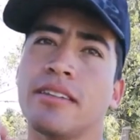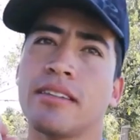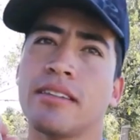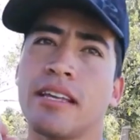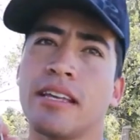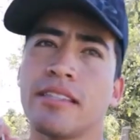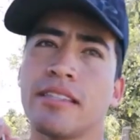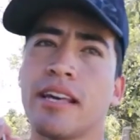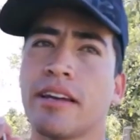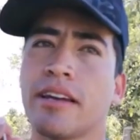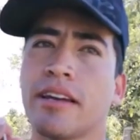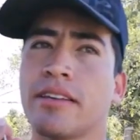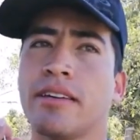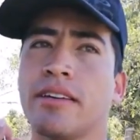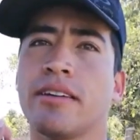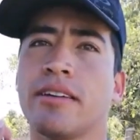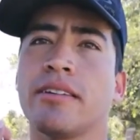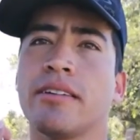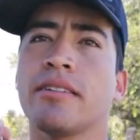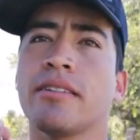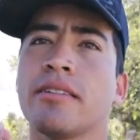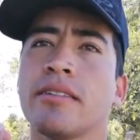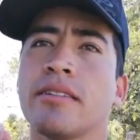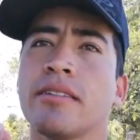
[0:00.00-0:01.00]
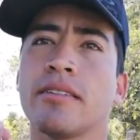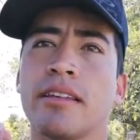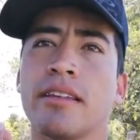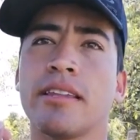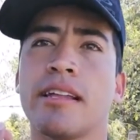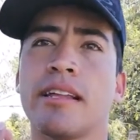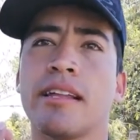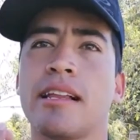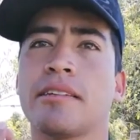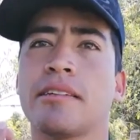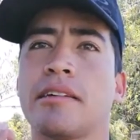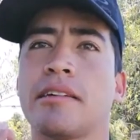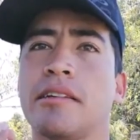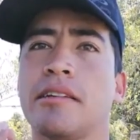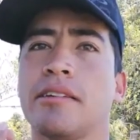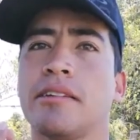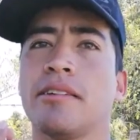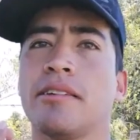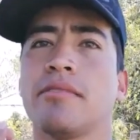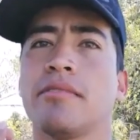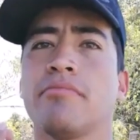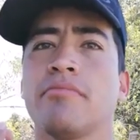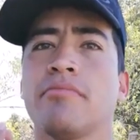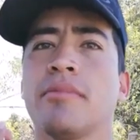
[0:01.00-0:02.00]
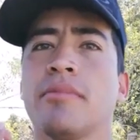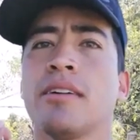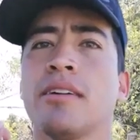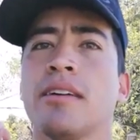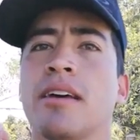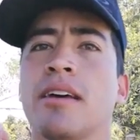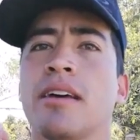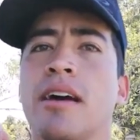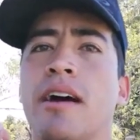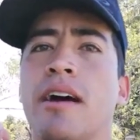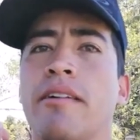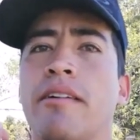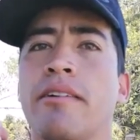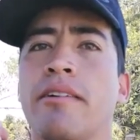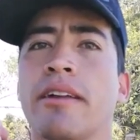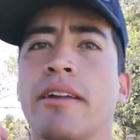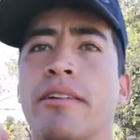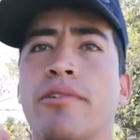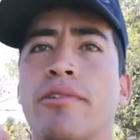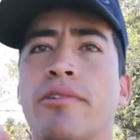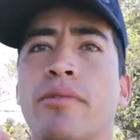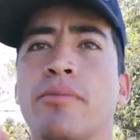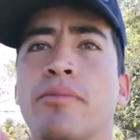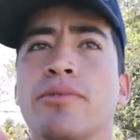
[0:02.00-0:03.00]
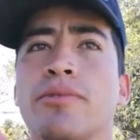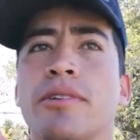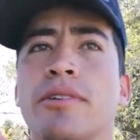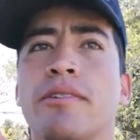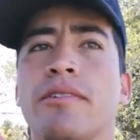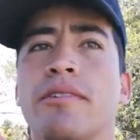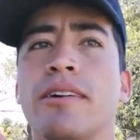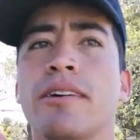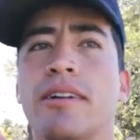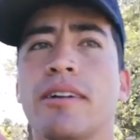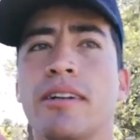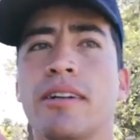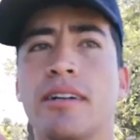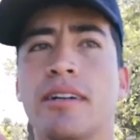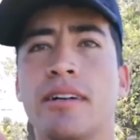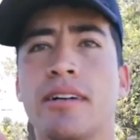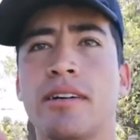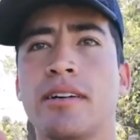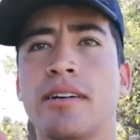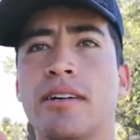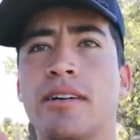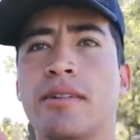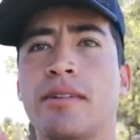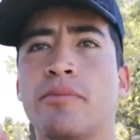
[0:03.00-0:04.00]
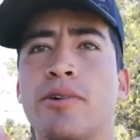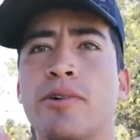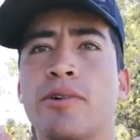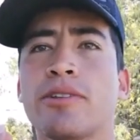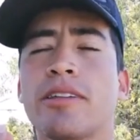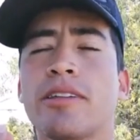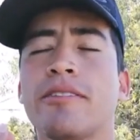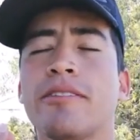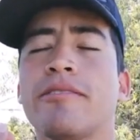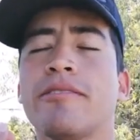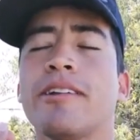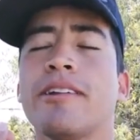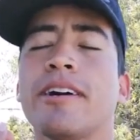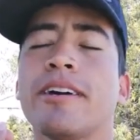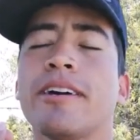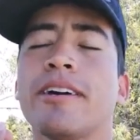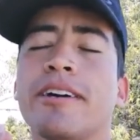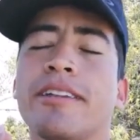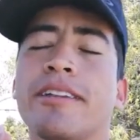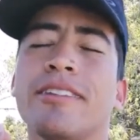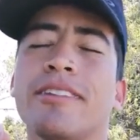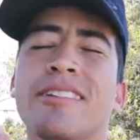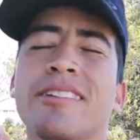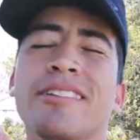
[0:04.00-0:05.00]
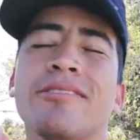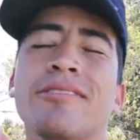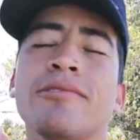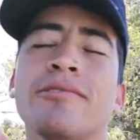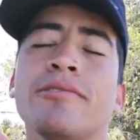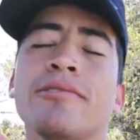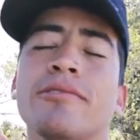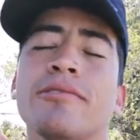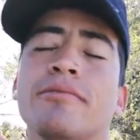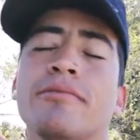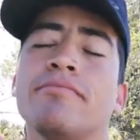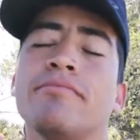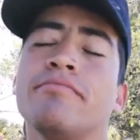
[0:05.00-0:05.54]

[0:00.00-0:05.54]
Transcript: desde aquí, desde la salida, a ver cómo se va portando la gente y todo.